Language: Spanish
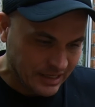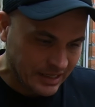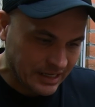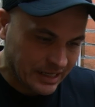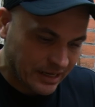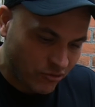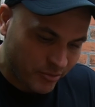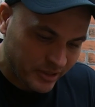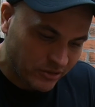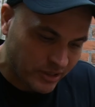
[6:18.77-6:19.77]
Eh, les
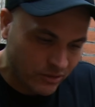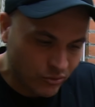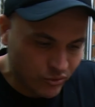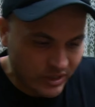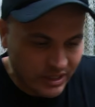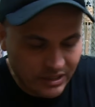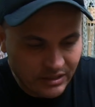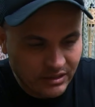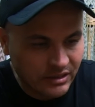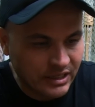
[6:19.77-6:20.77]
recomiendo que
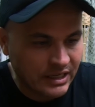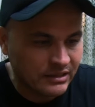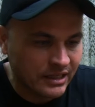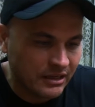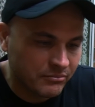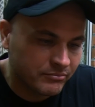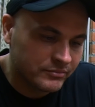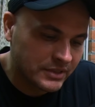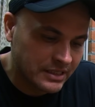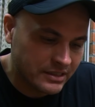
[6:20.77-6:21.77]
usen el tape,
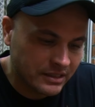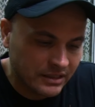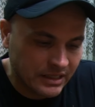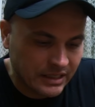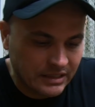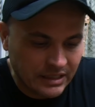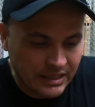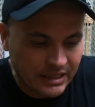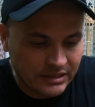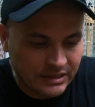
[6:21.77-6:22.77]
la cinta
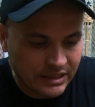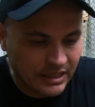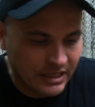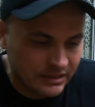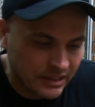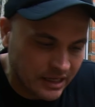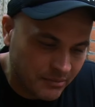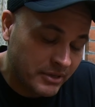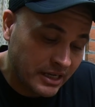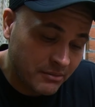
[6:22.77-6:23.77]
esta
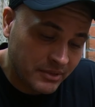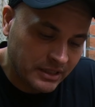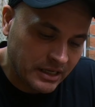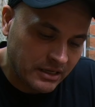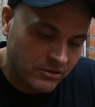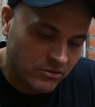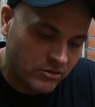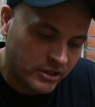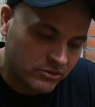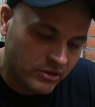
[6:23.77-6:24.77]
eléctrica, para que mantengan los
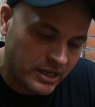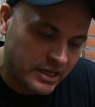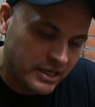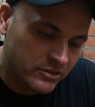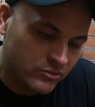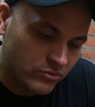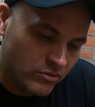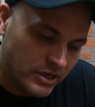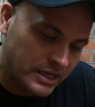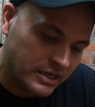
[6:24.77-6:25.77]
conectores ahí en su
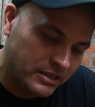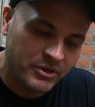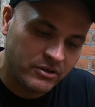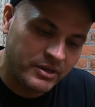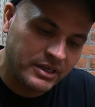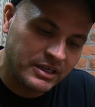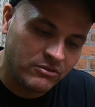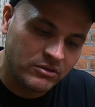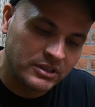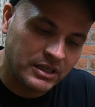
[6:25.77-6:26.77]
lugar. Pues no vayan a,
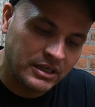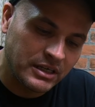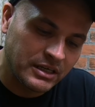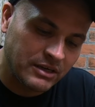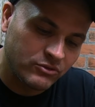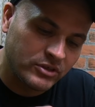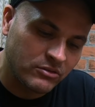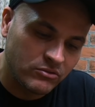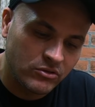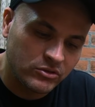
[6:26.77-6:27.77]
a
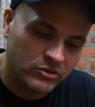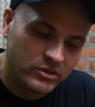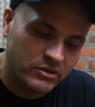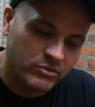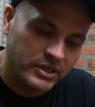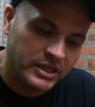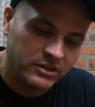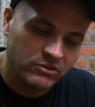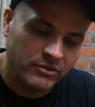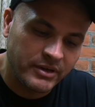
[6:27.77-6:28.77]
causar un
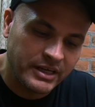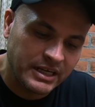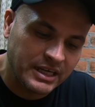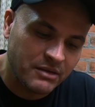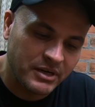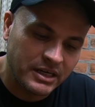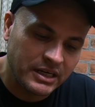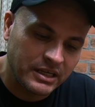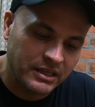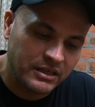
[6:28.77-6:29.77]
cortocircuito ni vayan a quemar
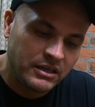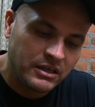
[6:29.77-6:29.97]
nada.